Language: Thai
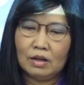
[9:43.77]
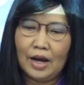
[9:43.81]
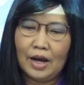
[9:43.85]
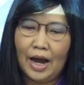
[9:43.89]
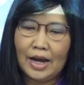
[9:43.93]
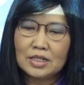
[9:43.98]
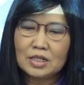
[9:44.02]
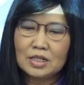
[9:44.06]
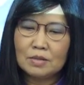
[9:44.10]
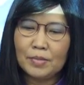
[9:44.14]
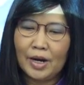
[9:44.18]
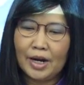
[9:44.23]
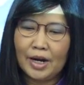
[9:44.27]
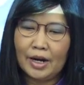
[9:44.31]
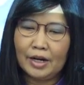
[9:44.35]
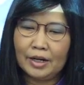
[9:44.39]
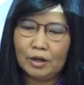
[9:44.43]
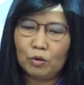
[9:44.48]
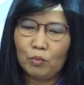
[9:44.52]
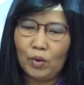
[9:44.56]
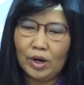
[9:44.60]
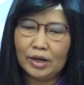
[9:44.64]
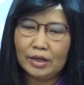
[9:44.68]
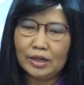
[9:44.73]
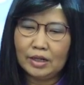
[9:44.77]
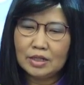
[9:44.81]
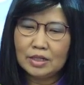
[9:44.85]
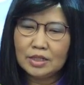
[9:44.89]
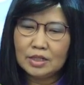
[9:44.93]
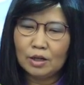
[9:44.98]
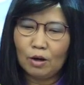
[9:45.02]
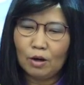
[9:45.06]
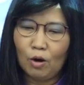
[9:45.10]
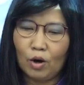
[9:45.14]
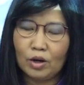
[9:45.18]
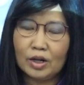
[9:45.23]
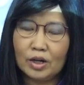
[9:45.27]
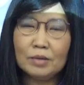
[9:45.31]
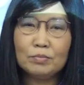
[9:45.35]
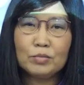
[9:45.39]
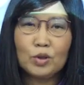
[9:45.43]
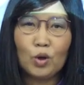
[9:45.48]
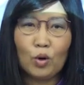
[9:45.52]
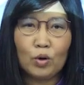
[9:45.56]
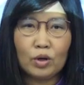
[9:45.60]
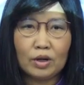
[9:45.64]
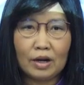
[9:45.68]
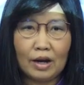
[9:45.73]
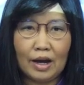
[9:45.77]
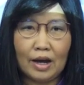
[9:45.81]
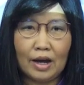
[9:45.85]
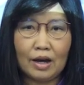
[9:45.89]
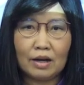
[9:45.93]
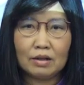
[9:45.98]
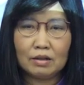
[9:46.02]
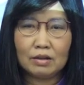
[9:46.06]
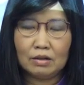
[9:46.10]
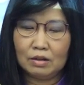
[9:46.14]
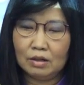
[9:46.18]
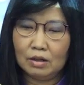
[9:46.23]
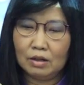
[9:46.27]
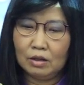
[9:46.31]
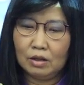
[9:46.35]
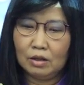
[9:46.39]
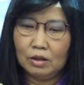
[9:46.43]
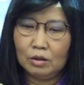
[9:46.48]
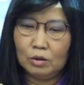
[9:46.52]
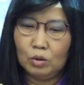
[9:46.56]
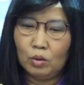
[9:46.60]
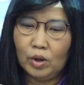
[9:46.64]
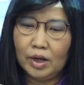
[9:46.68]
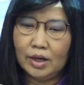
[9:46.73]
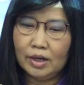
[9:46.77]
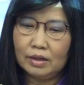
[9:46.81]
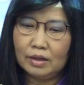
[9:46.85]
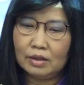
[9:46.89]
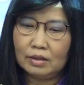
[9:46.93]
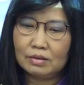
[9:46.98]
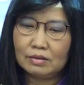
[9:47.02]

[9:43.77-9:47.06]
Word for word: งานสัมมนาในวันนี้จึงขอเริ่มต้นค่ะด้วย